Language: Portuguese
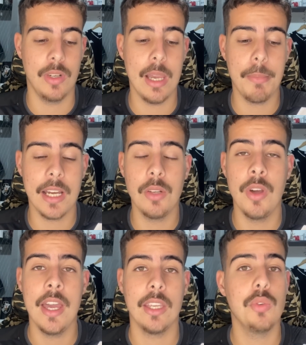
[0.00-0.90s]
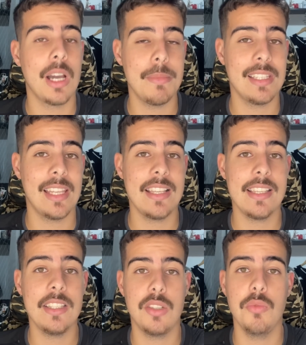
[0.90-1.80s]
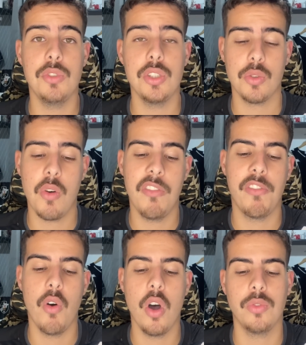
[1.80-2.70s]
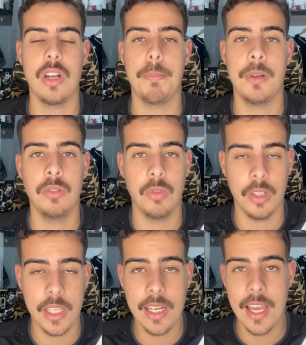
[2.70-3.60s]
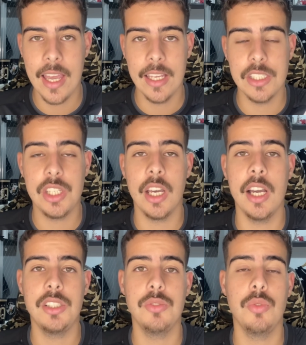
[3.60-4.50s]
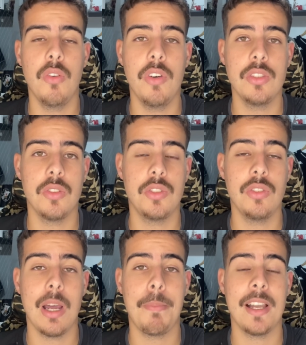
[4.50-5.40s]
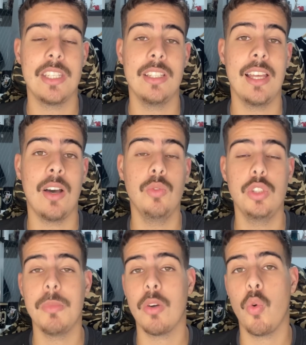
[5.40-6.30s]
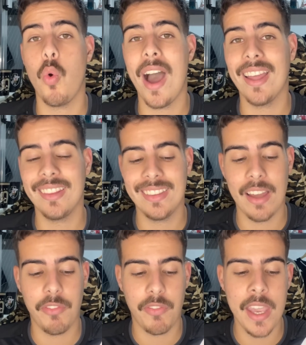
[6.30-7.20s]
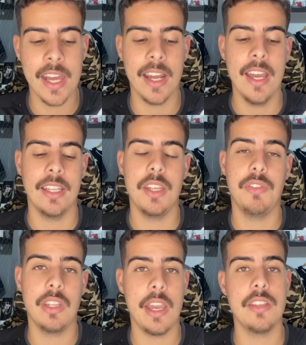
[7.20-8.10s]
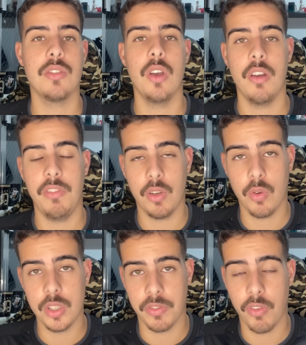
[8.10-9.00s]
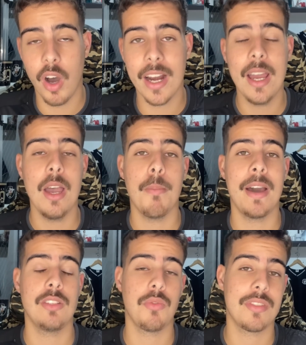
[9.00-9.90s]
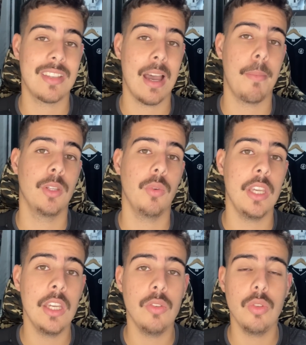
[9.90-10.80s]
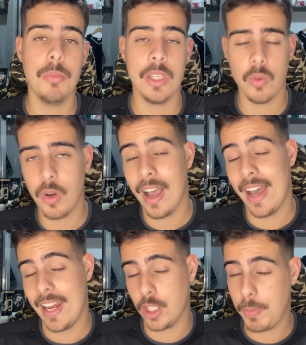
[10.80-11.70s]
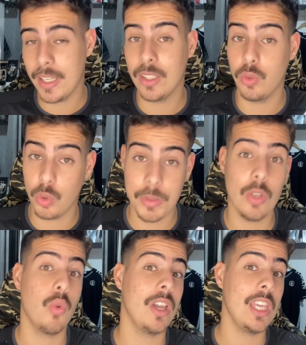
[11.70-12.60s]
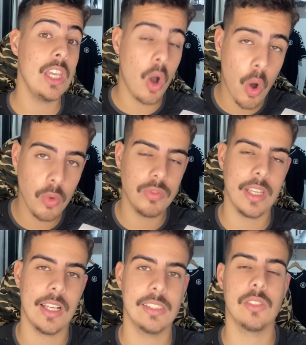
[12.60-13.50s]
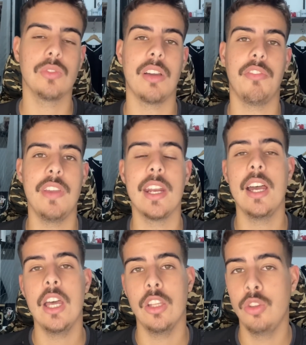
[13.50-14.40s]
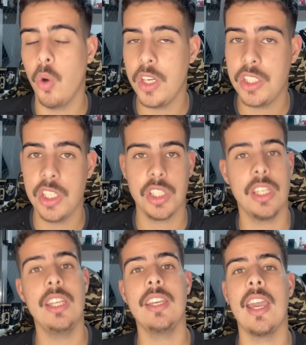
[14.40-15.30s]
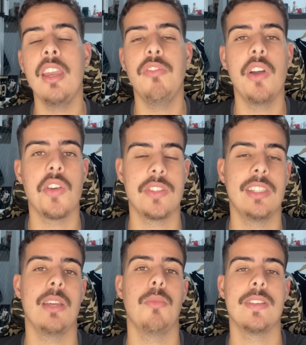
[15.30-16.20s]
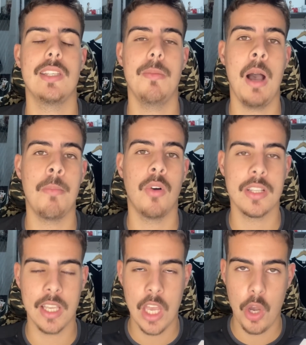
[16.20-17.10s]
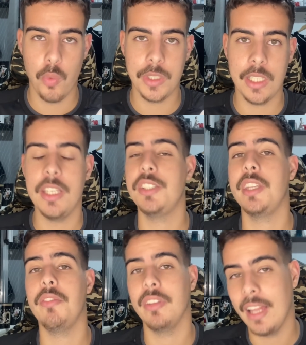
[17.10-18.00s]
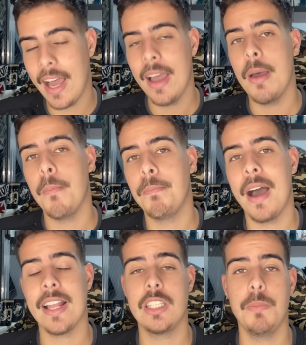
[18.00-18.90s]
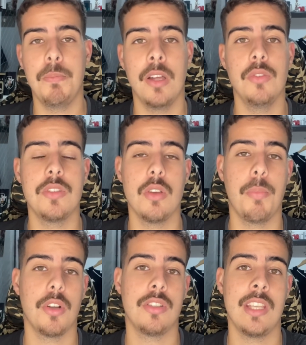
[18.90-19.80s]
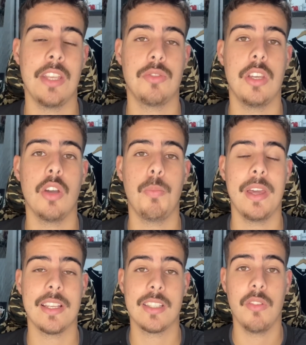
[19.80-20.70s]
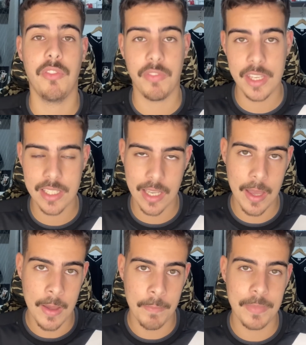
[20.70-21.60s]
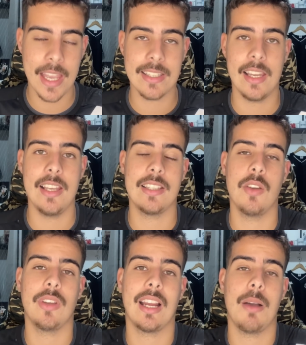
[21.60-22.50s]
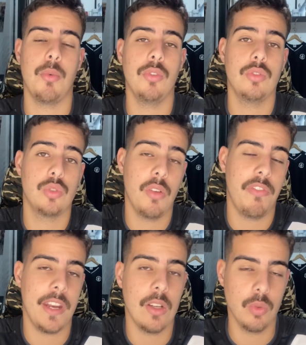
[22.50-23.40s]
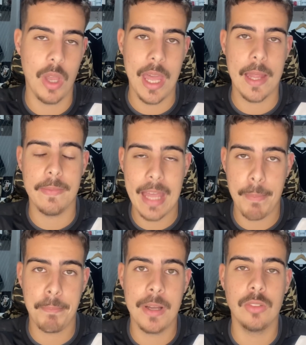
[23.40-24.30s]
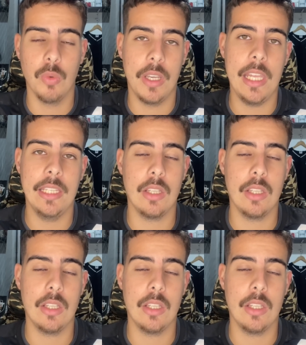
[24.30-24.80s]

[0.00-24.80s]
Lembrando que o camisa 10 sentiu um desconforto na panturrilha diante do Novo Horizontino na partida da última quarta-feira. Devido a isso, ficou de fora, mas no sábado e no domingo, aliás, perdão, no domingo e ontem na segunda-feira, dois dias que ninguém foi ao CT Moacir Barbosa, o Nenê esteve lá, participando do seu processo de recuperação física dessa lesão que acabou sofrendo na panturrilha.